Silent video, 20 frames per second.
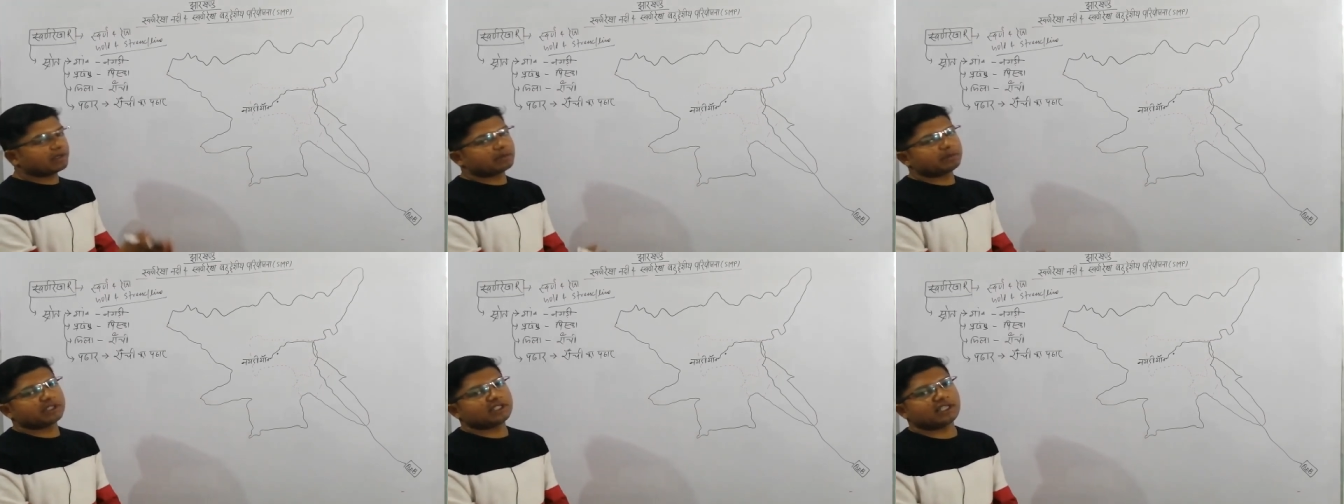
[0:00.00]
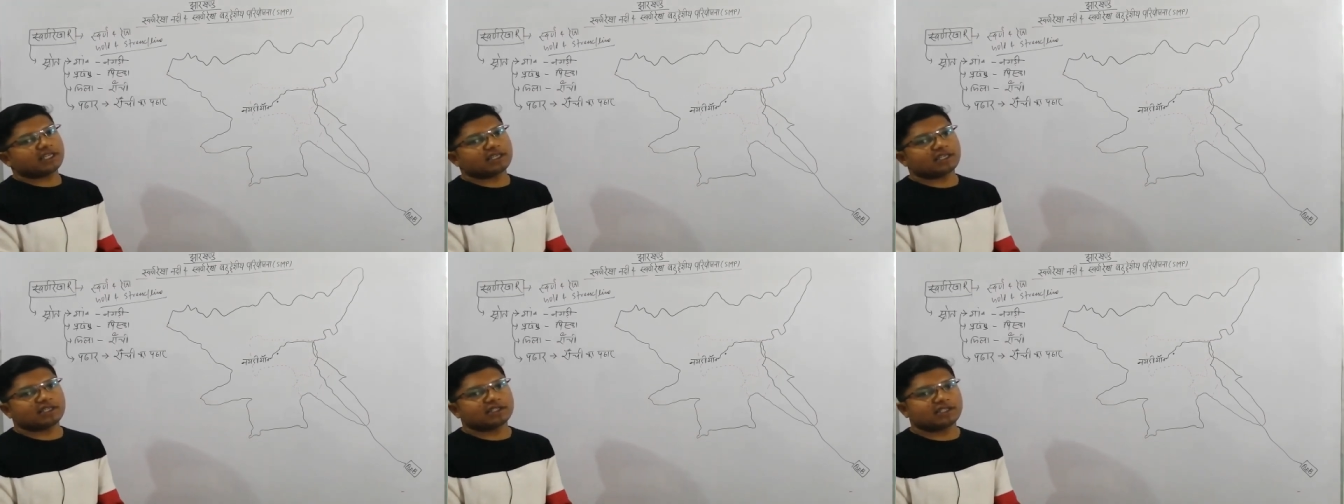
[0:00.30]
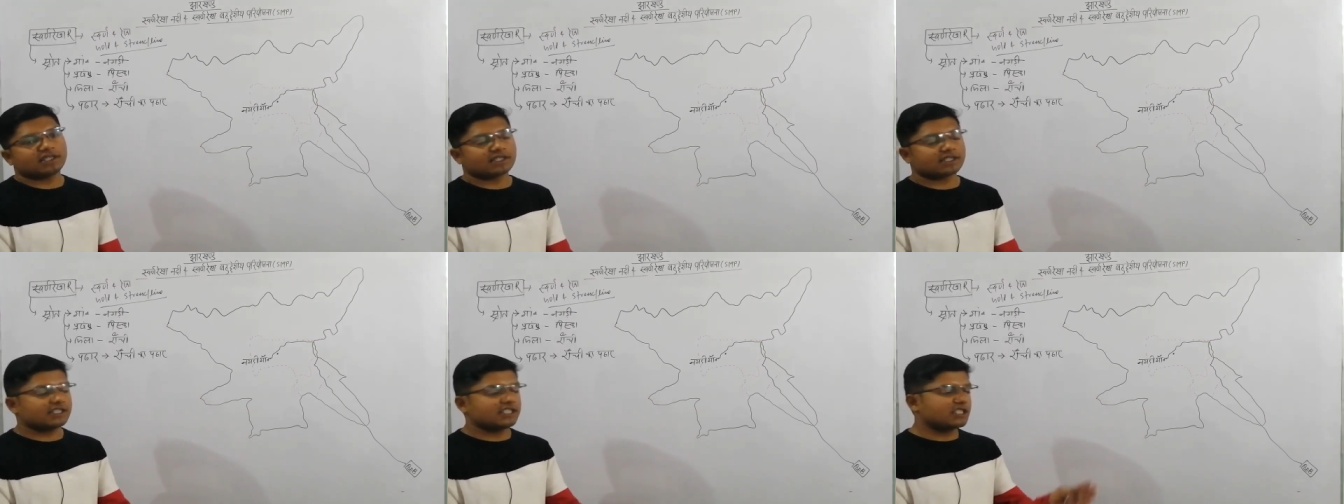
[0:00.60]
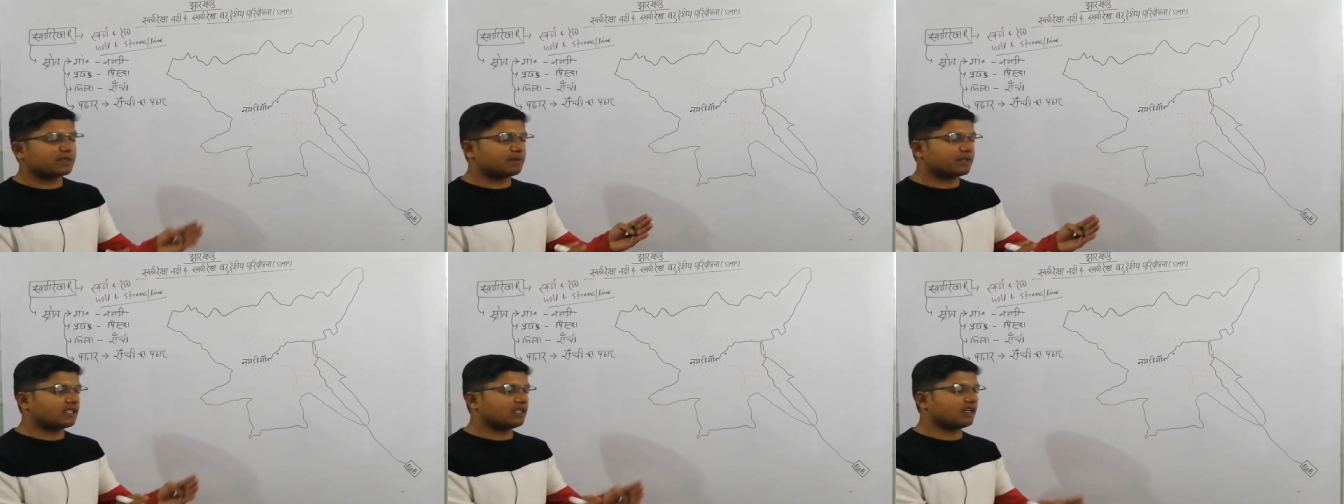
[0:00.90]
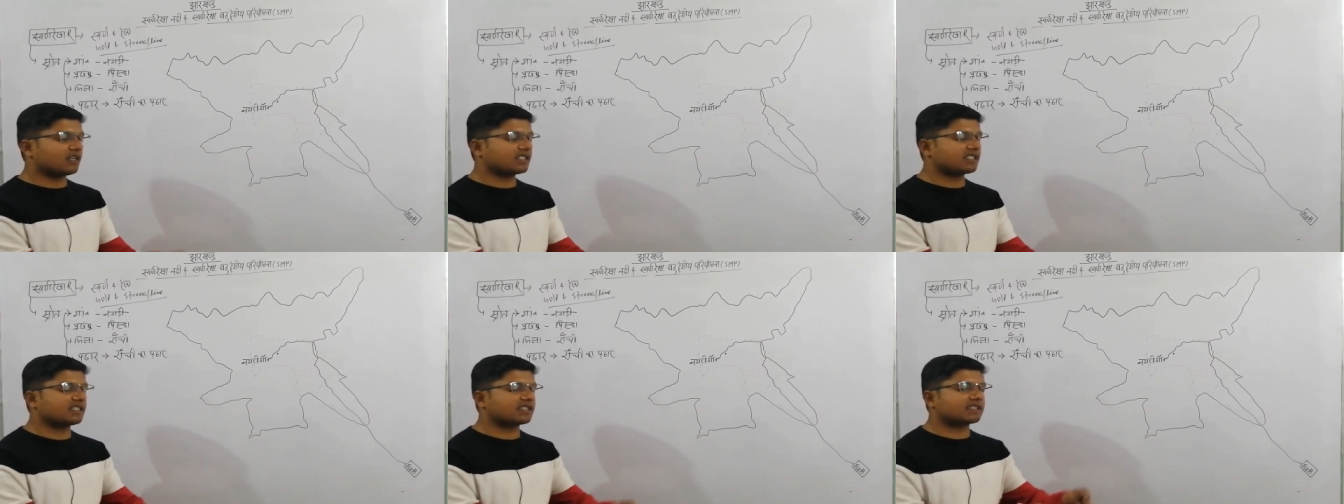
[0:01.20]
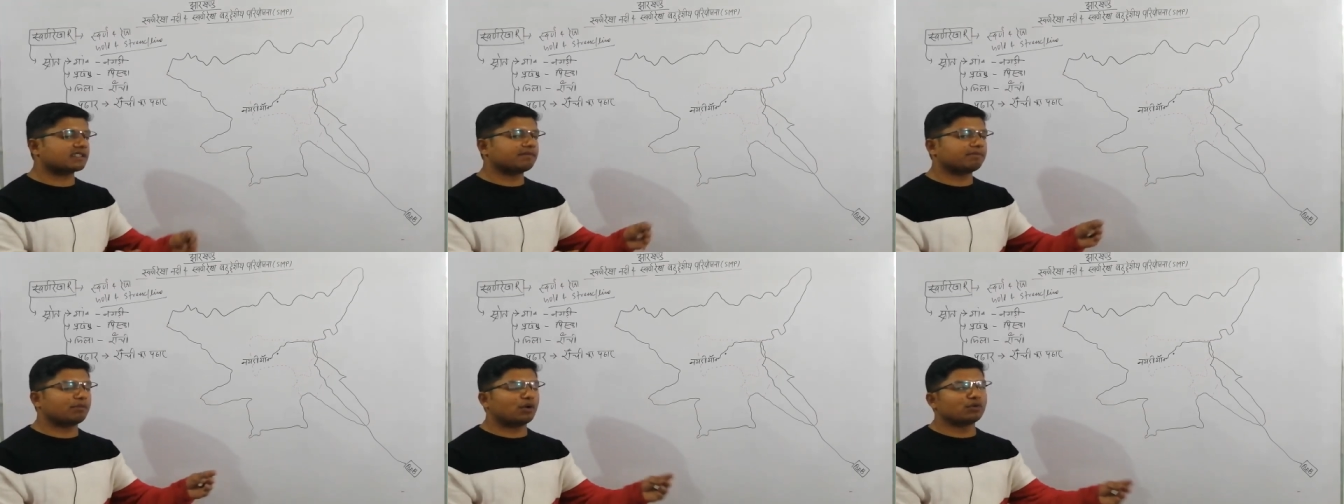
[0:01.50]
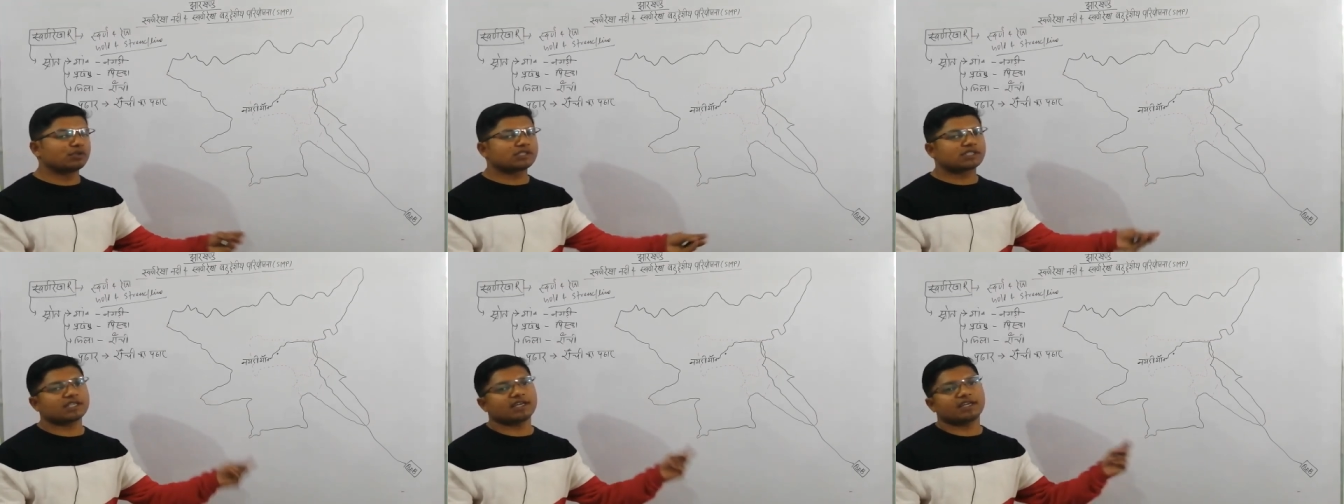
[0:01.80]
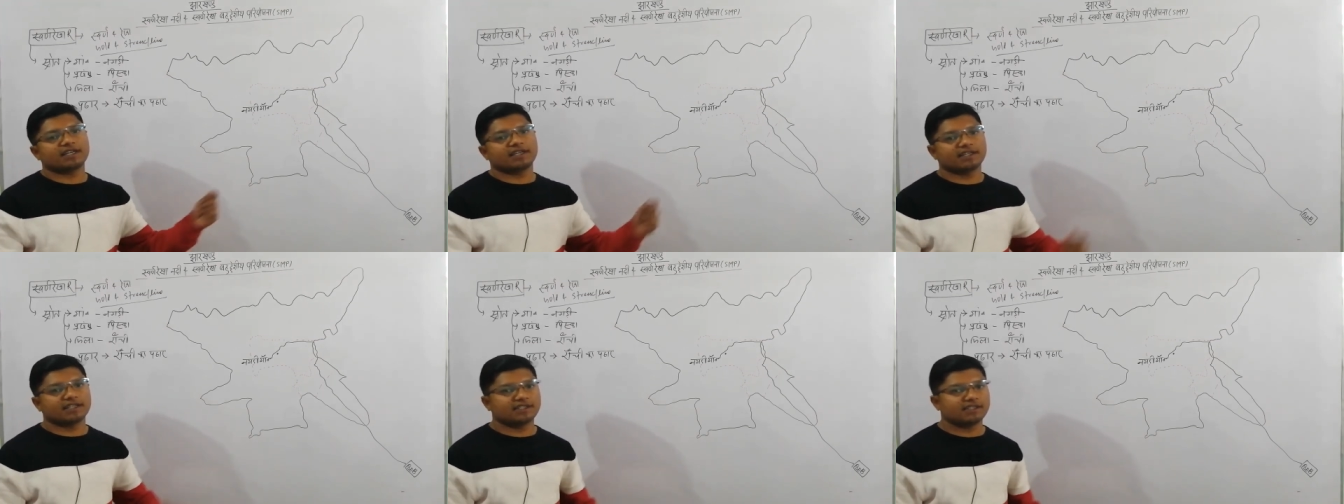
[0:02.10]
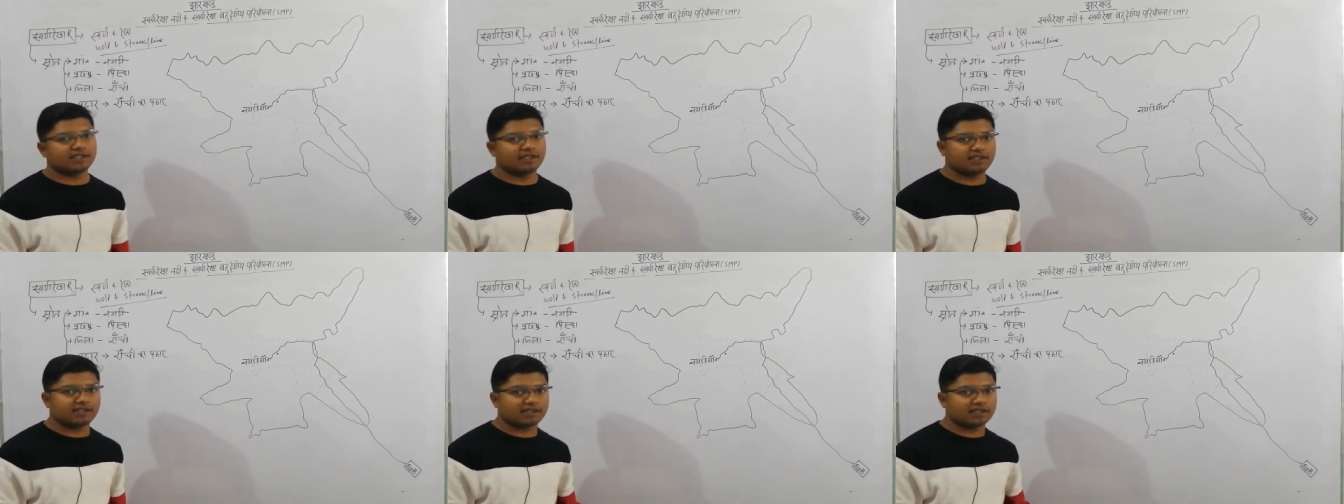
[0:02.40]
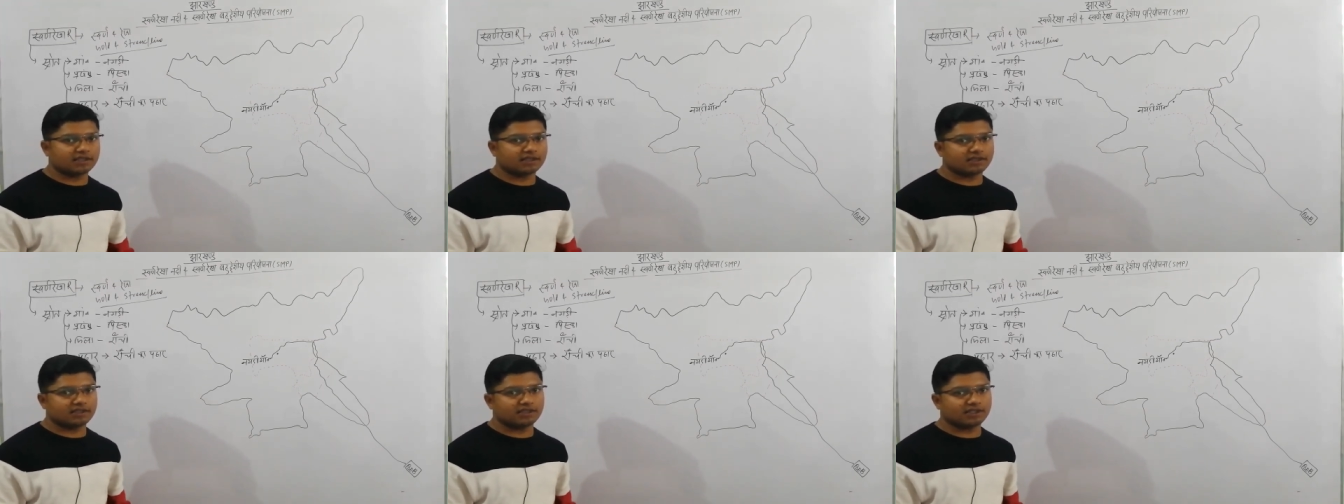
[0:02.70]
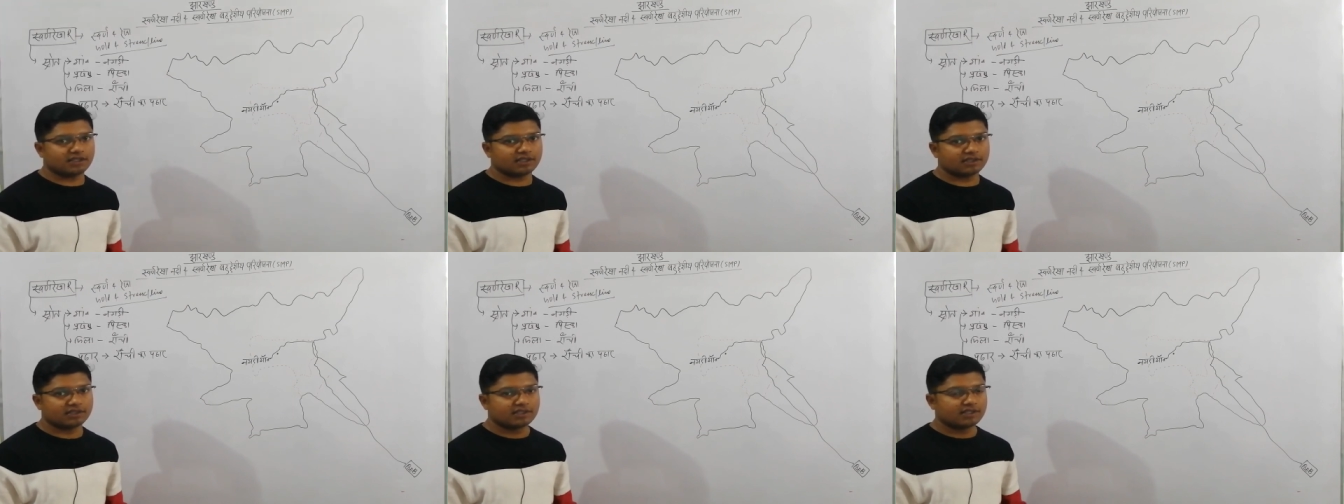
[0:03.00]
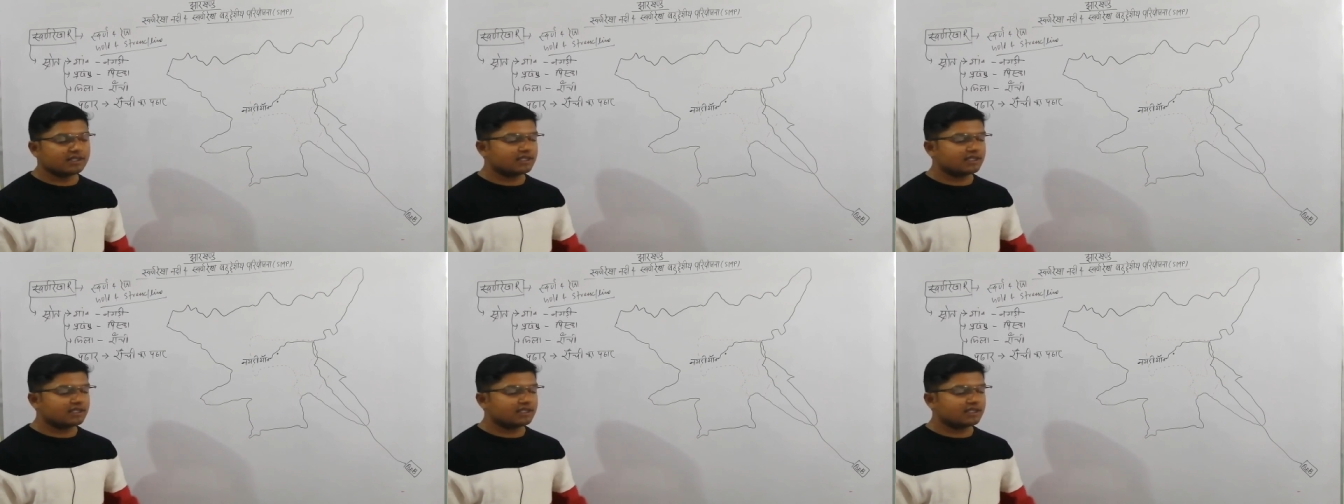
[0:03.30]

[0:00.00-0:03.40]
पर बता रहा था कि इस पठार से बहुत सारी नदियाँ निकलती है